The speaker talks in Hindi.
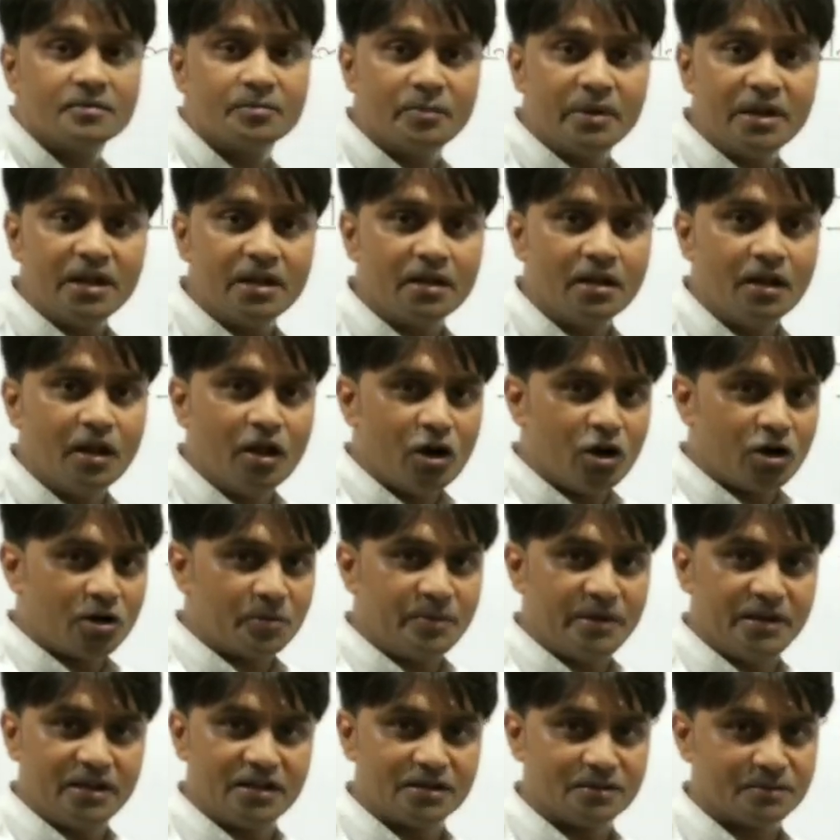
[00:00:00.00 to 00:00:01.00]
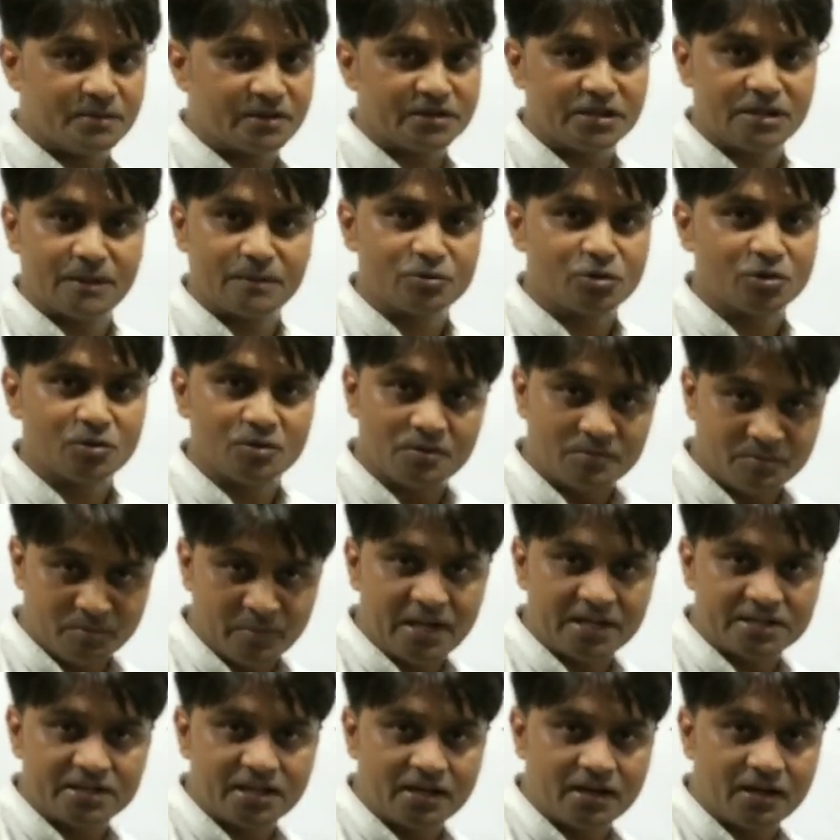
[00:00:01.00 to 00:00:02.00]
बी और बी का मतलब तो
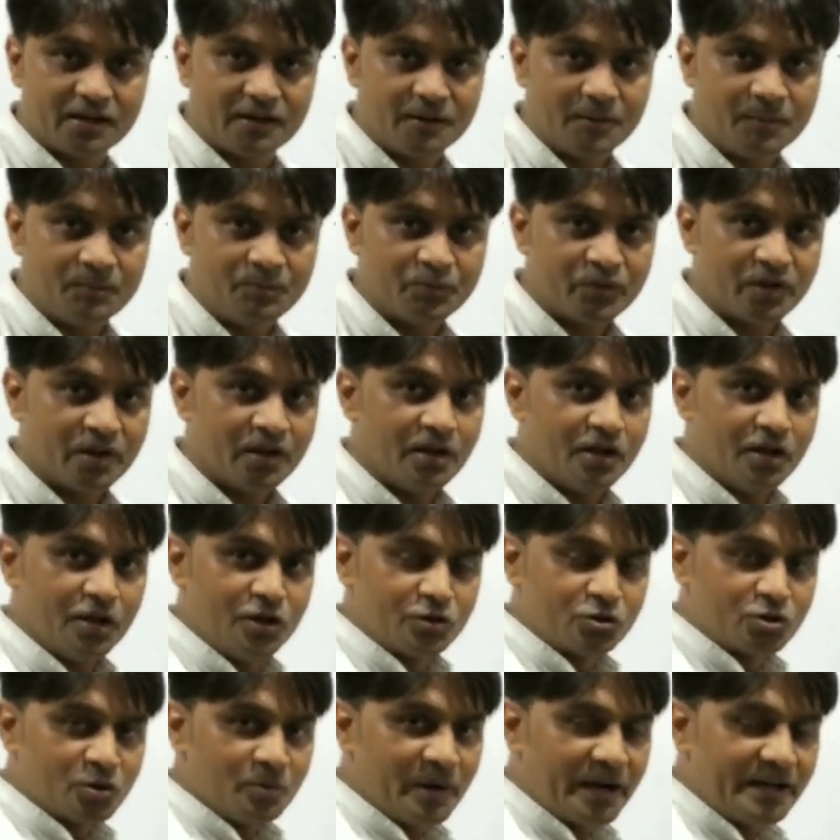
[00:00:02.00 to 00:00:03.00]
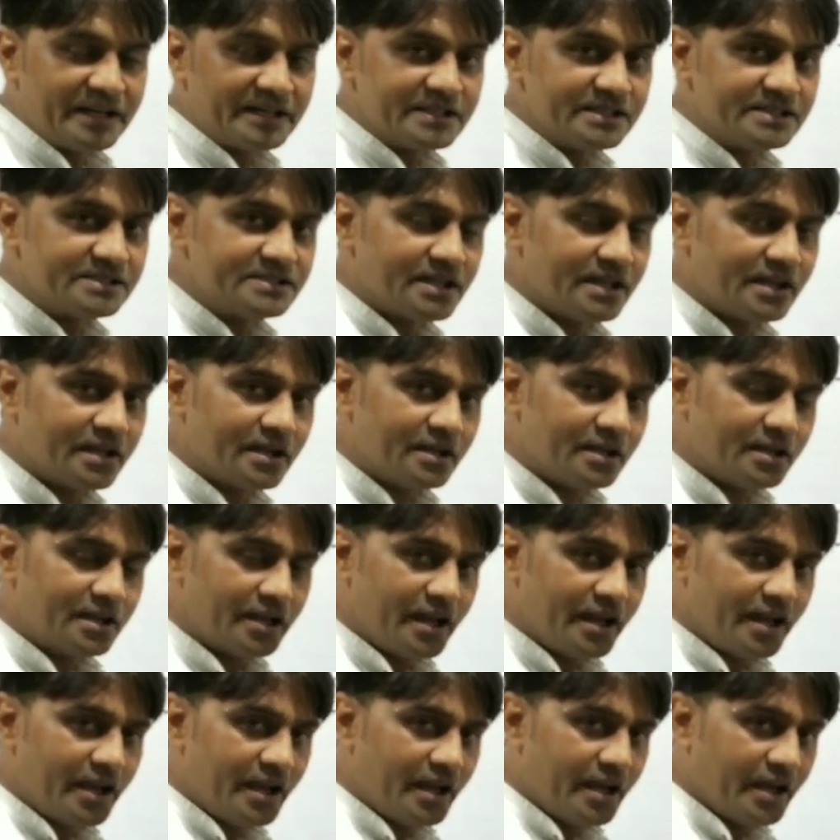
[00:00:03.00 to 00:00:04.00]
मैं था ना तो माइंड कीजिए
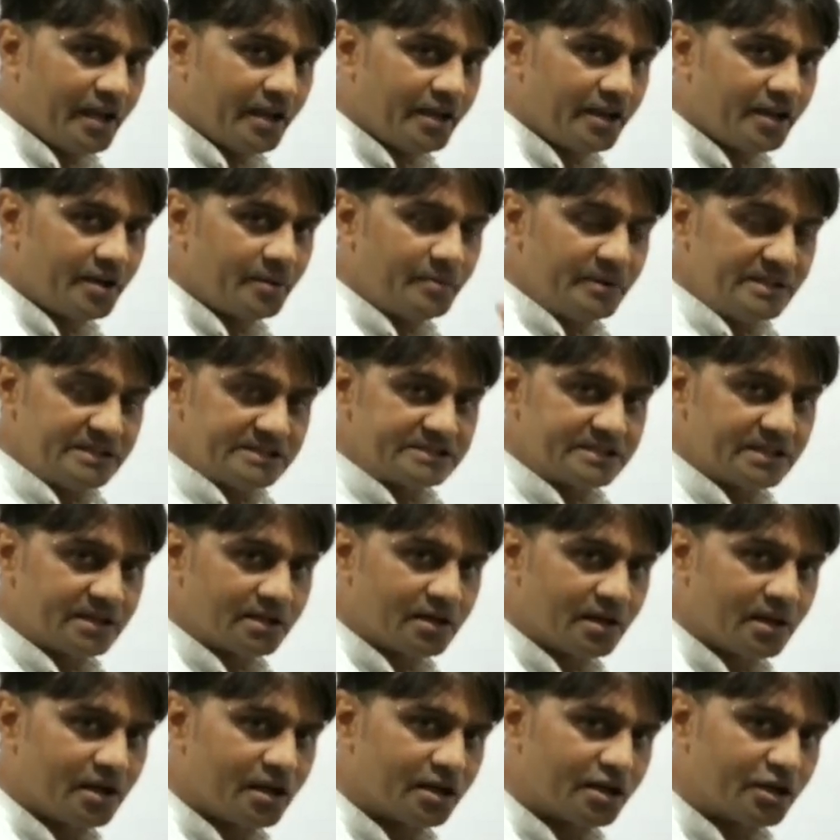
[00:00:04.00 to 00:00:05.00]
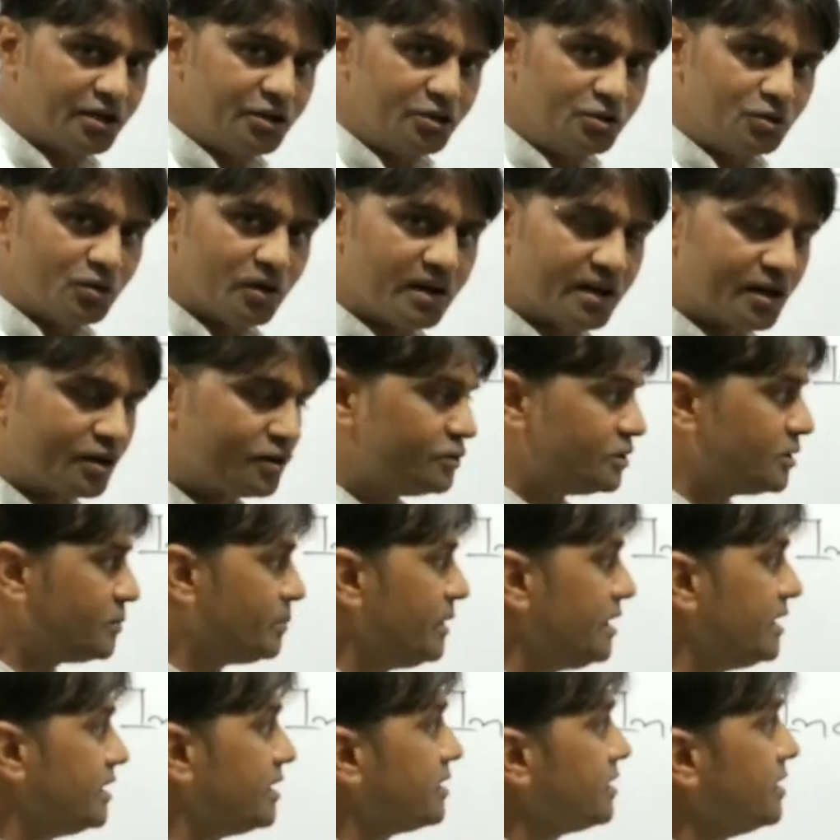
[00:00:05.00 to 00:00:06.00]
ए ने बी से कहा कि यू आर अ गुड
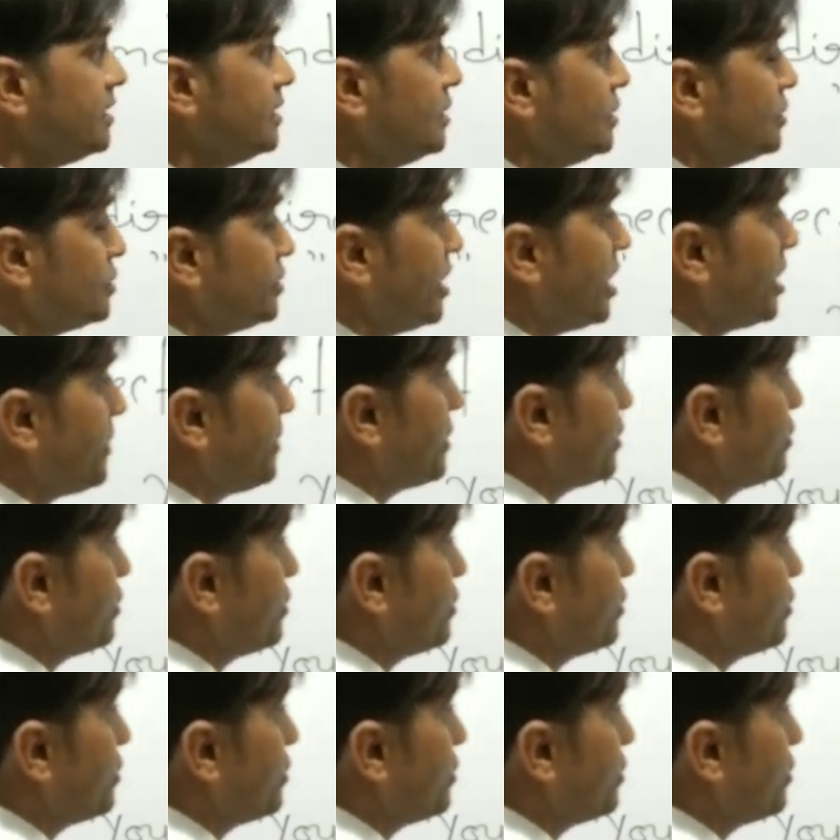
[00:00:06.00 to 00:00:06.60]
प्लेयर तो यहाँ